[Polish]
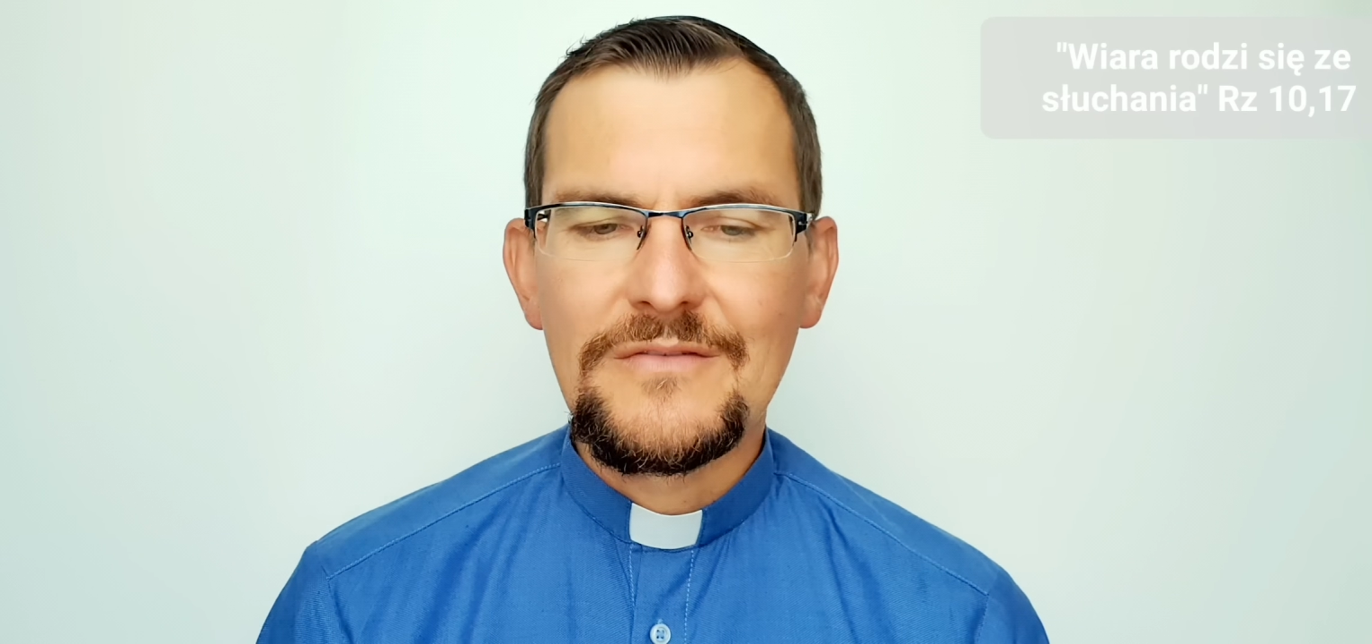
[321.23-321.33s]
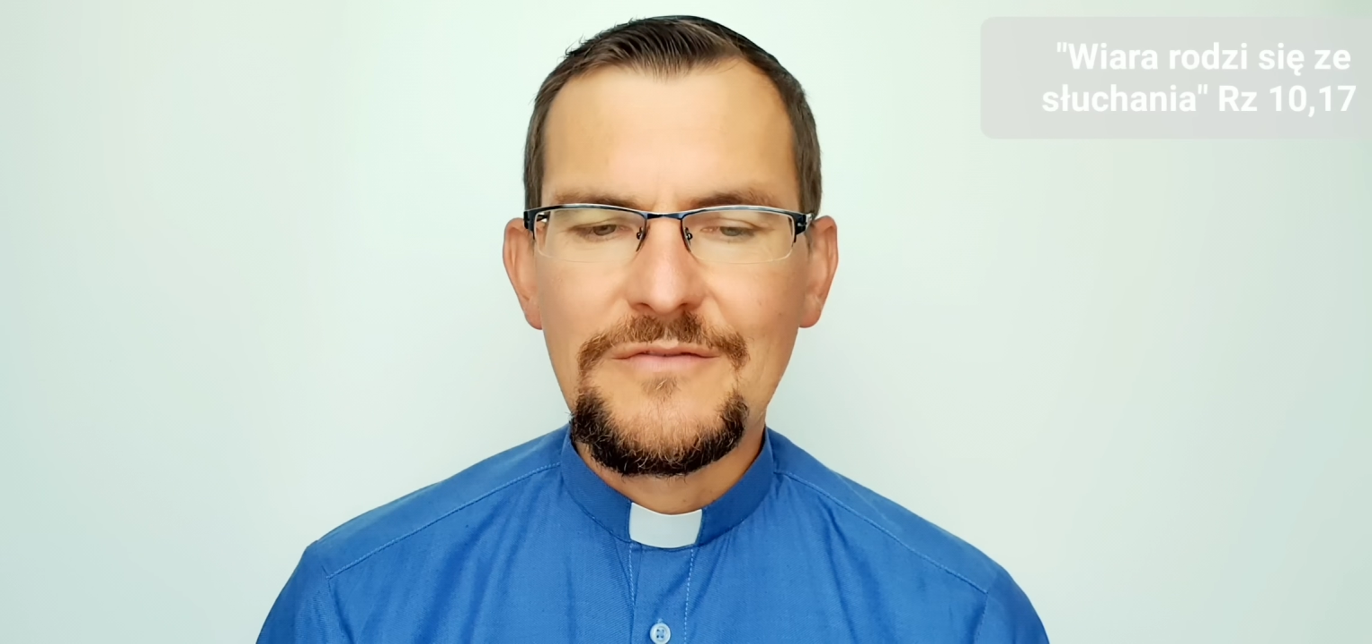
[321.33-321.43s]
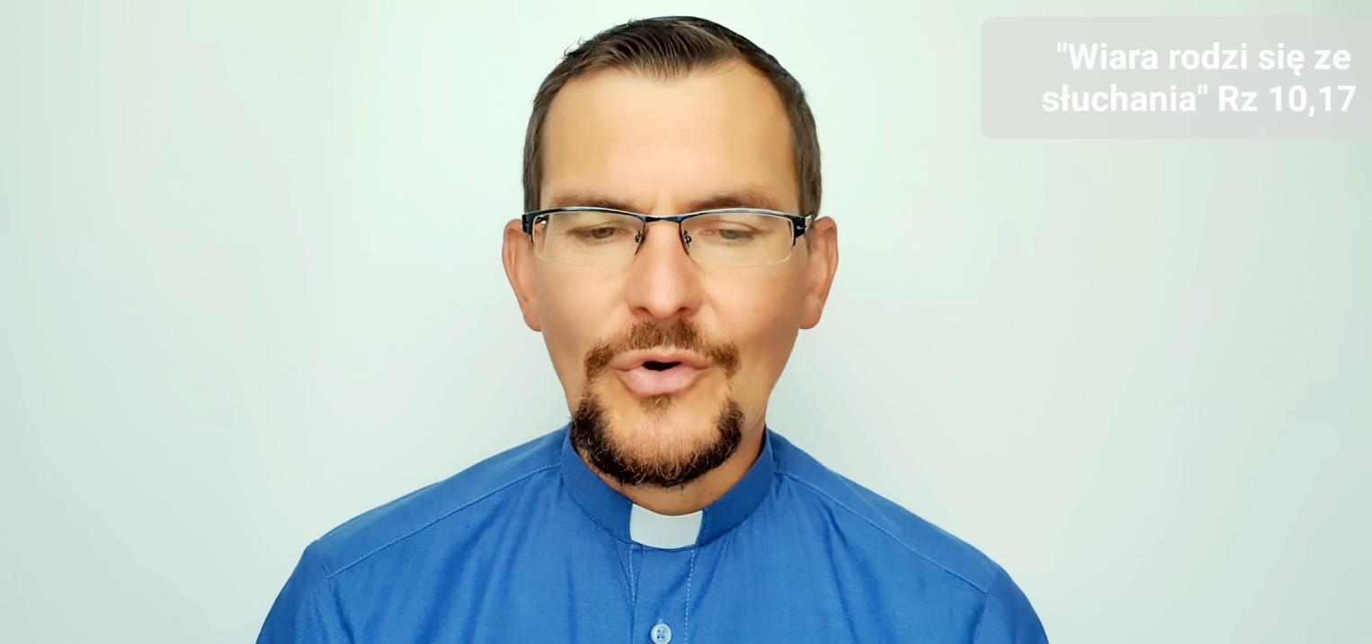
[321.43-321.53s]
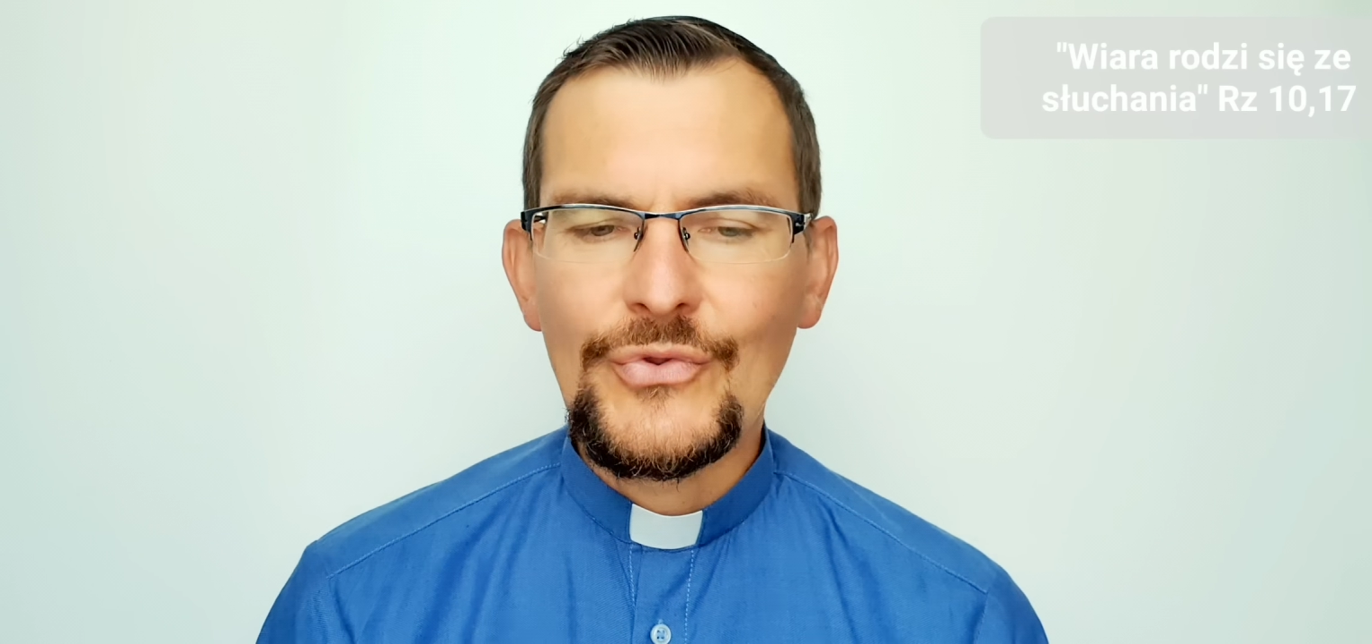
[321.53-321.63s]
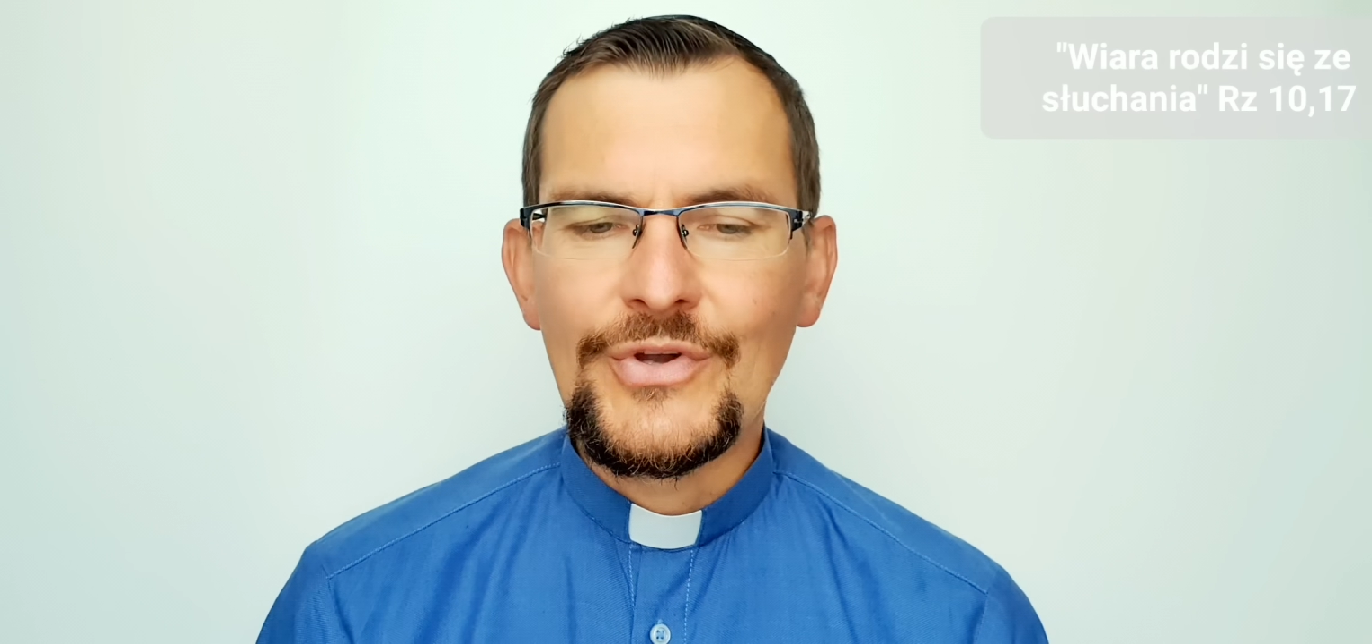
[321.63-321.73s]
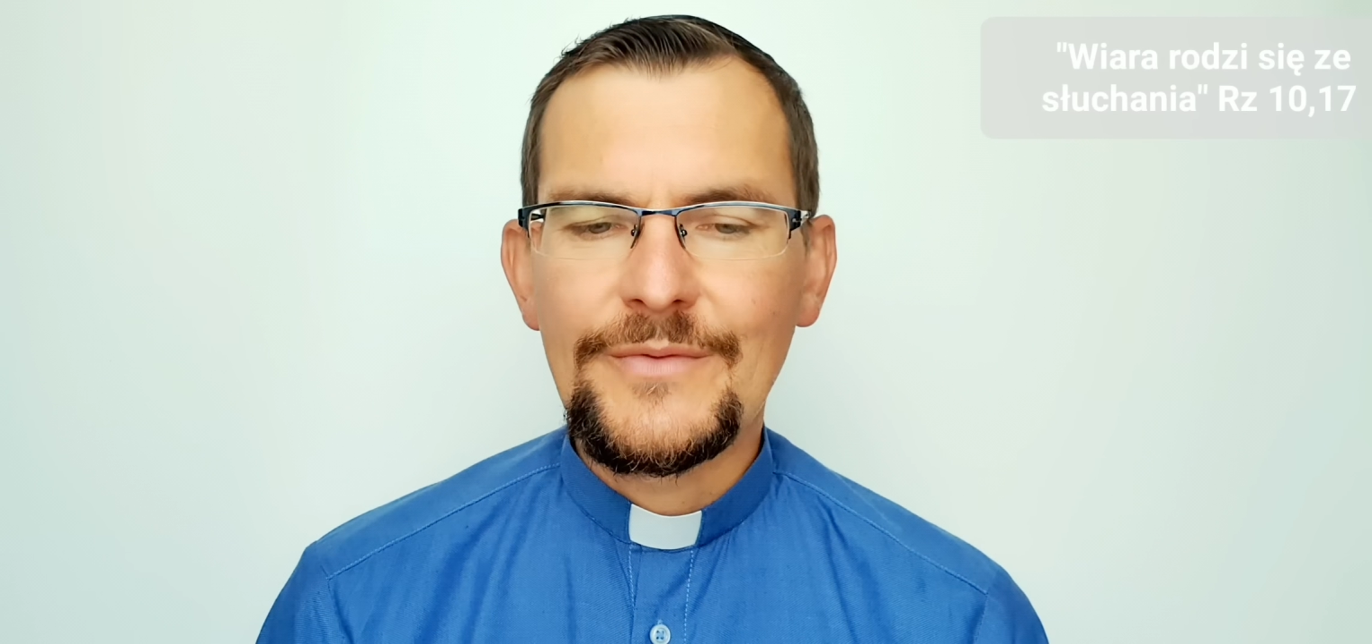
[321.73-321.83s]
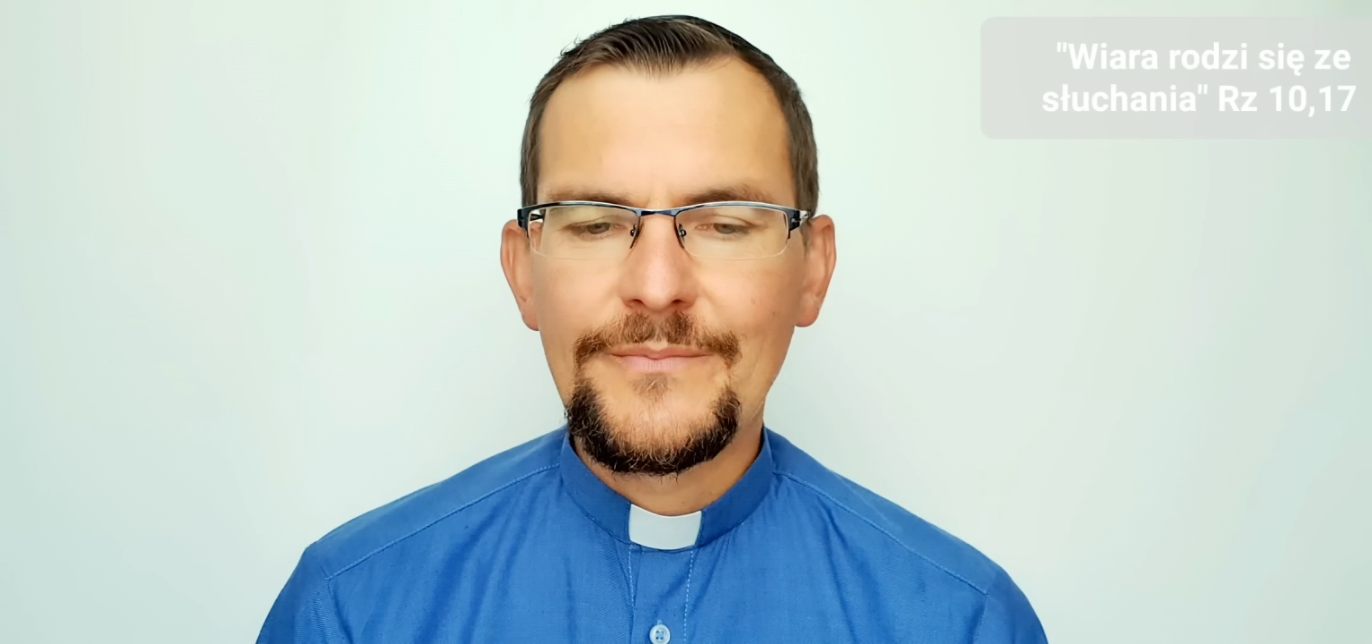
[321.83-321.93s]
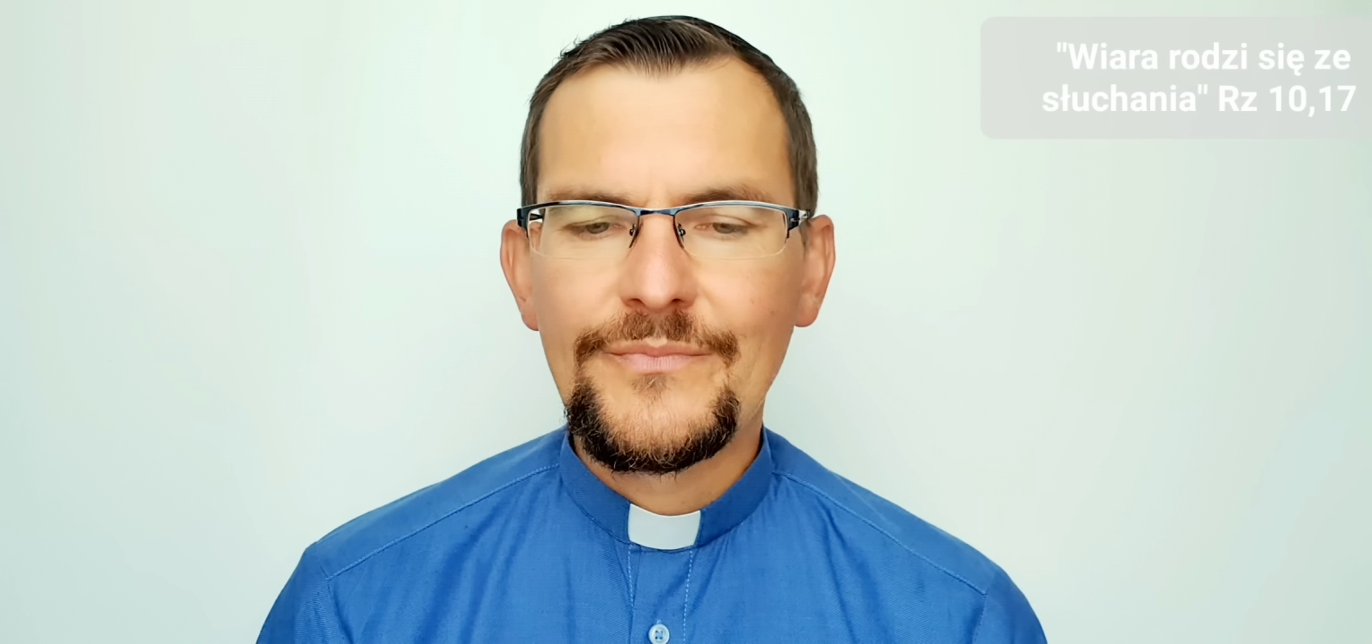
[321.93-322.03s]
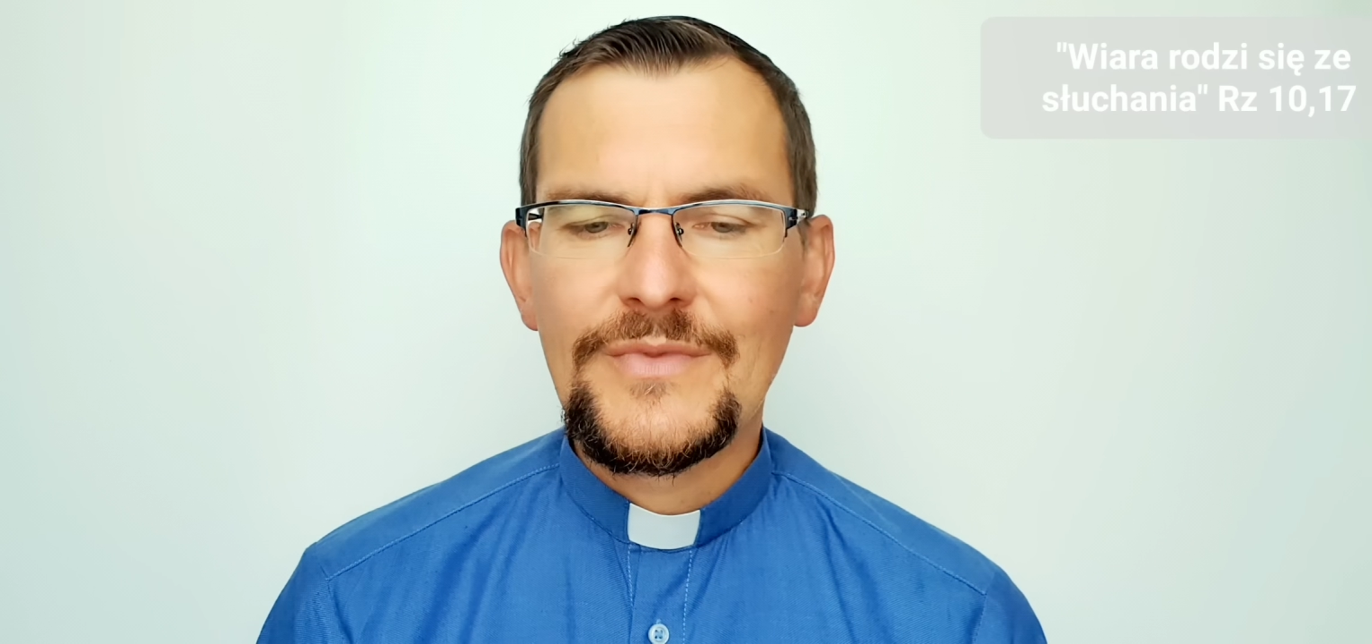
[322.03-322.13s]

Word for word: wody.